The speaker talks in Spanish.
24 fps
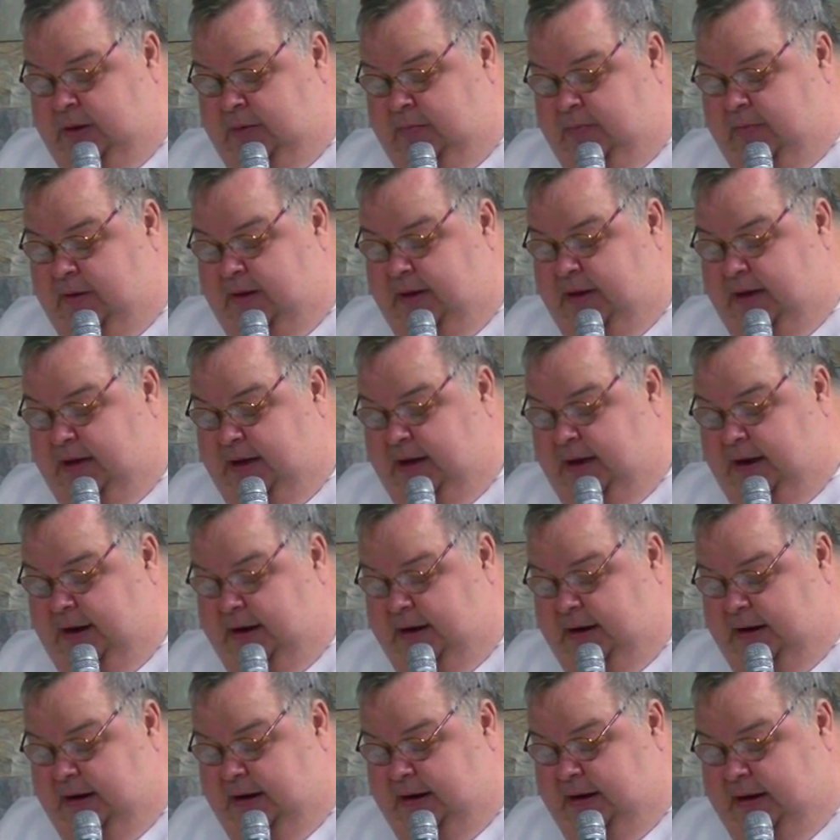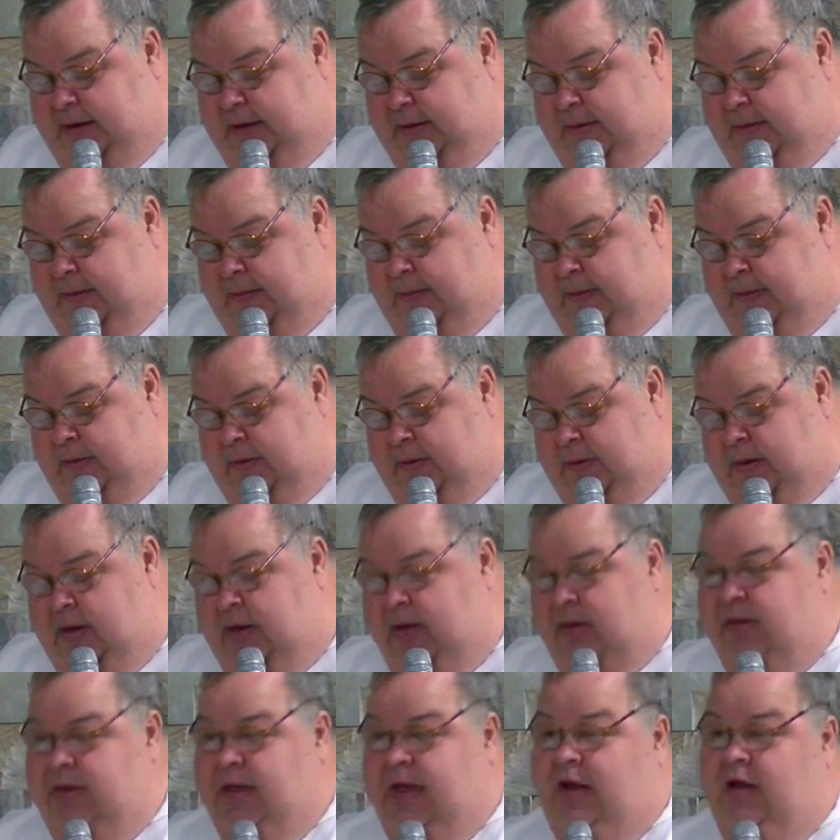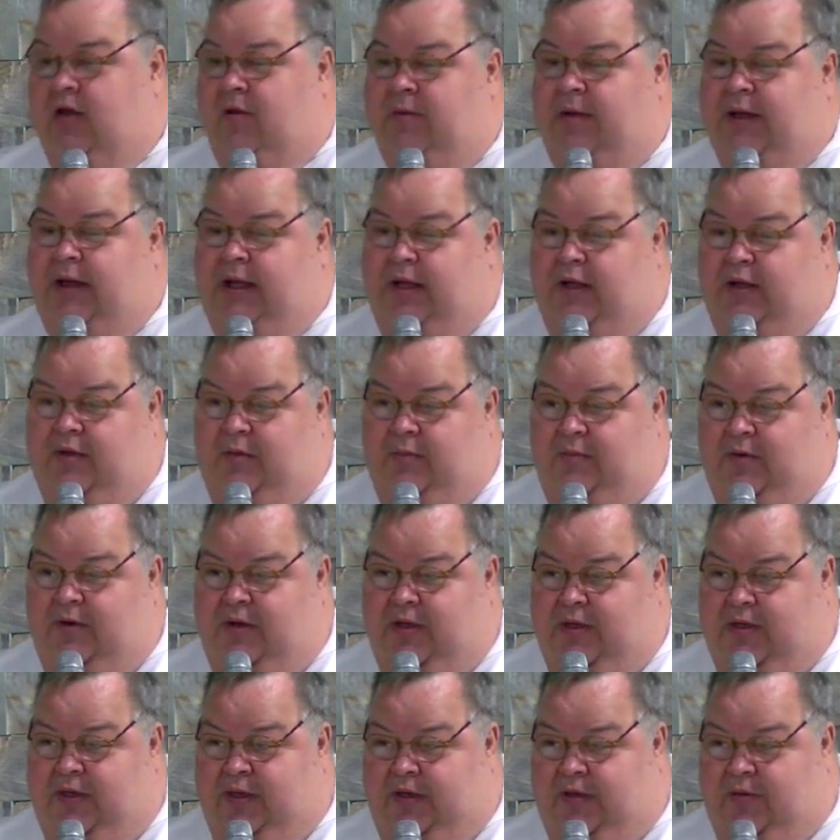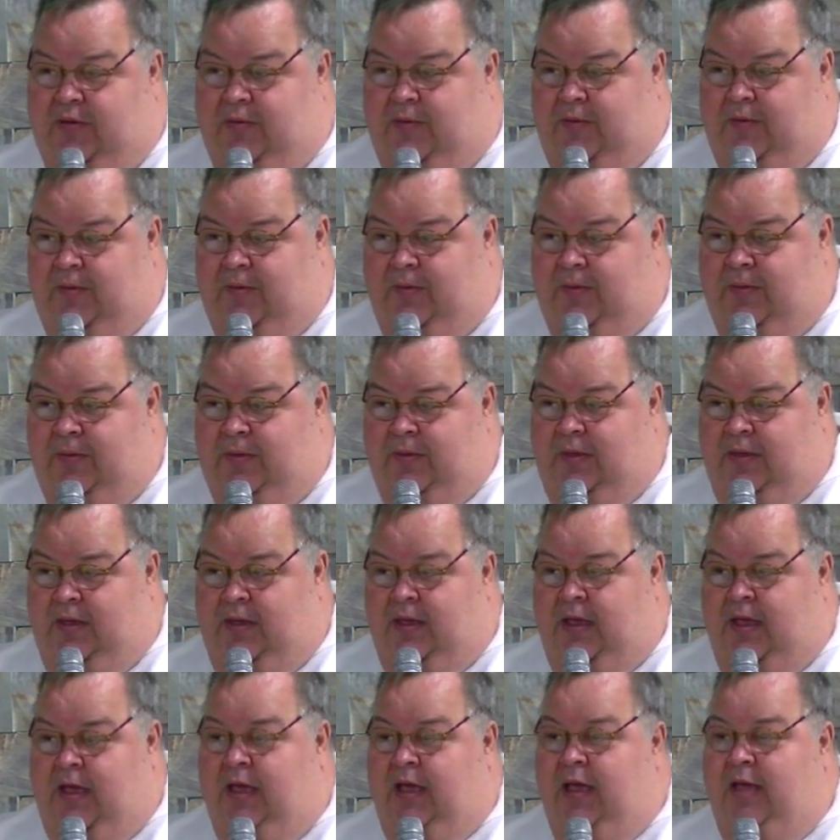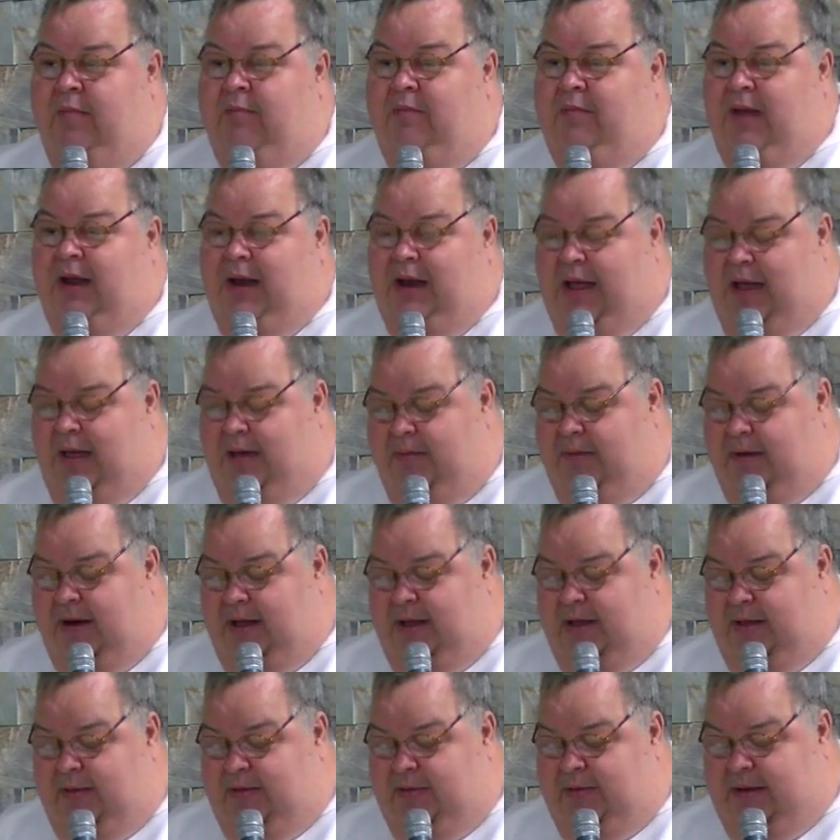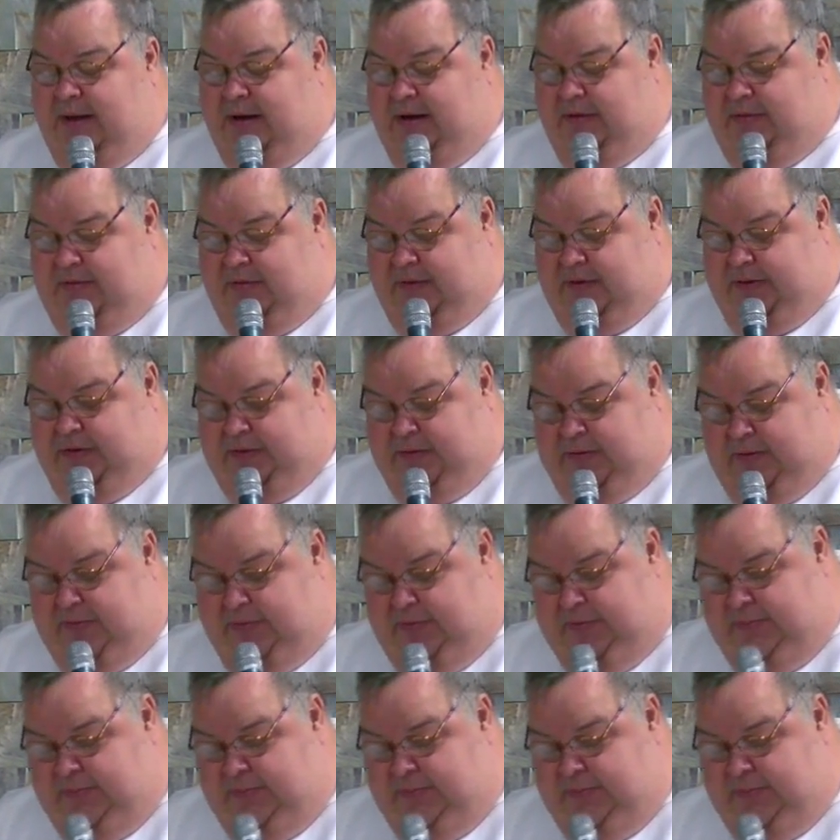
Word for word: vayan a Galilea, que ahí los verán como les dijo. Palabra del Señor.